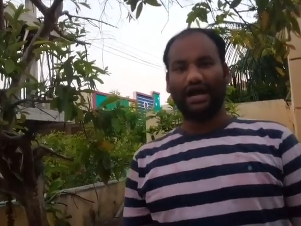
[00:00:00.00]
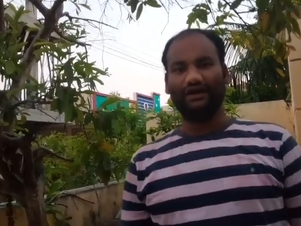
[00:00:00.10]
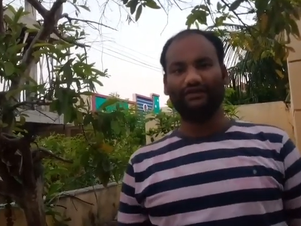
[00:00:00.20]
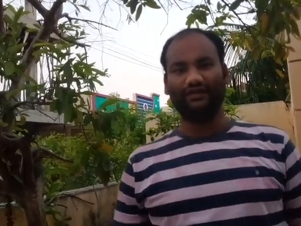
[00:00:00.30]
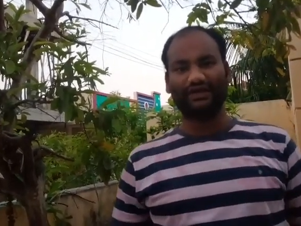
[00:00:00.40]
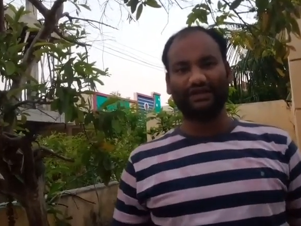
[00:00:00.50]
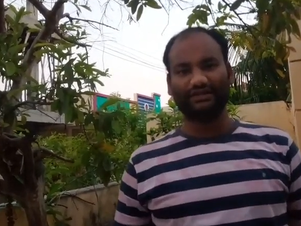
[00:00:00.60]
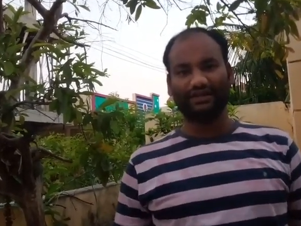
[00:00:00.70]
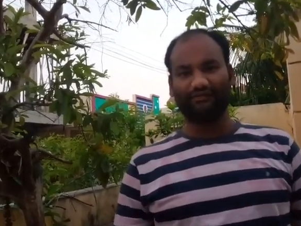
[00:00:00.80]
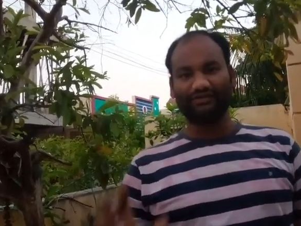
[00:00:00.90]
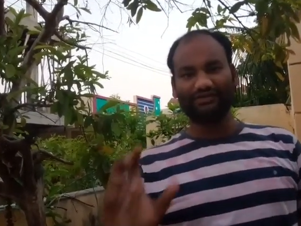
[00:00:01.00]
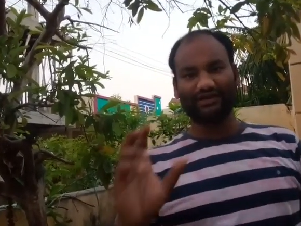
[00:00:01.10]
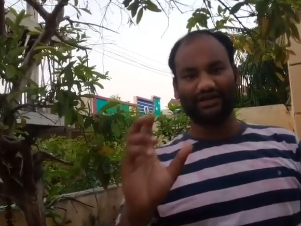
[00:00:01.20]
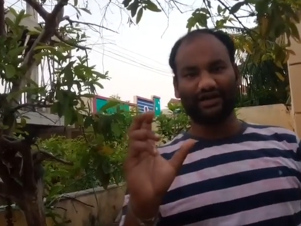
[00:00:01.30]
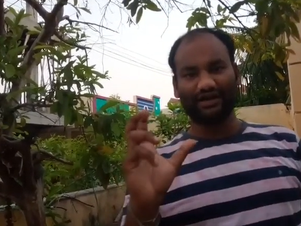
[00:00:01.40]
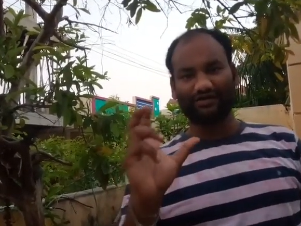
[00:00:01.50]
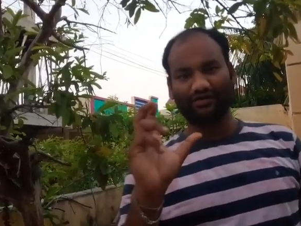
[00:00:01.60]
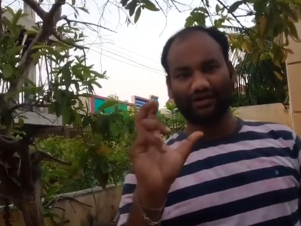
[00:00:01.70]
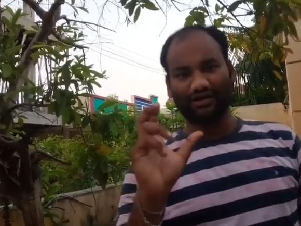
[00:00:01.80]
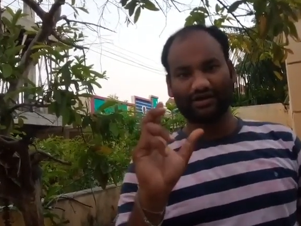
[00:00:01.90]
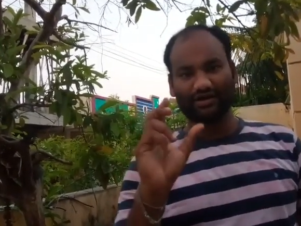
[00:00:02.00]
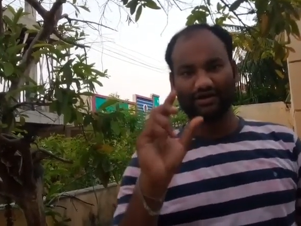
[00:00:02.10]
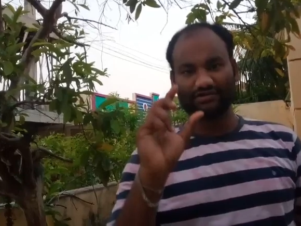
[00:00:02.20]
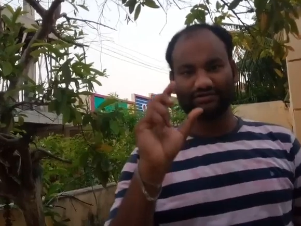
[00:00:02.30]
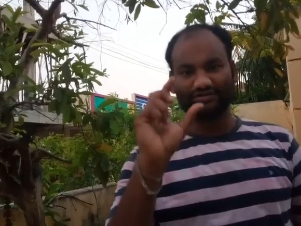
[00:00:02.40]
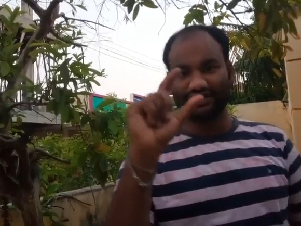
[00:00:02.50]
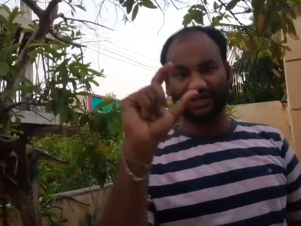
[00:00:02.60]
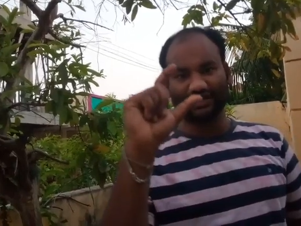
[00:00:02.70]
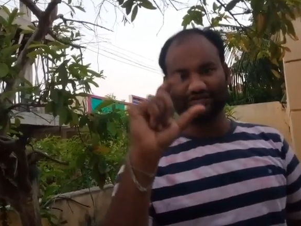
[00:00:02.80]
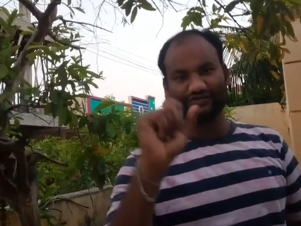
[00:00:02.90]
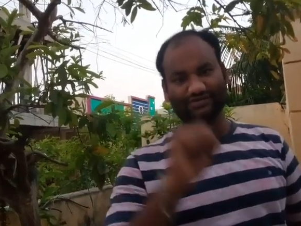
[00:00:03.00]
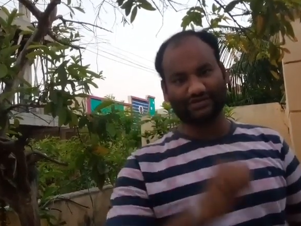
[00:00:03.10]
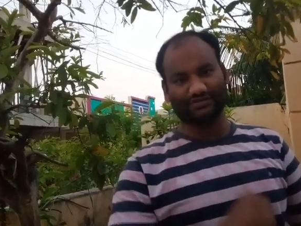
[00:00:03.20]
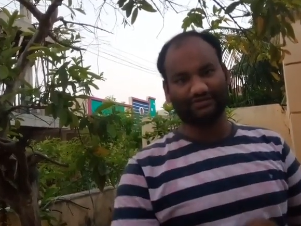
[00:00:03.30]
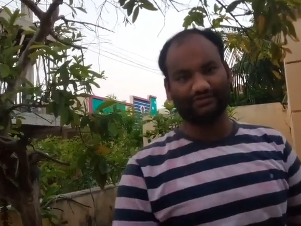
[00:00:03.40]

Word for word: అడవిలోకి వెళ్ళిన తర్వాత అక్కడ ఒక చిలుకను చూస్తాడు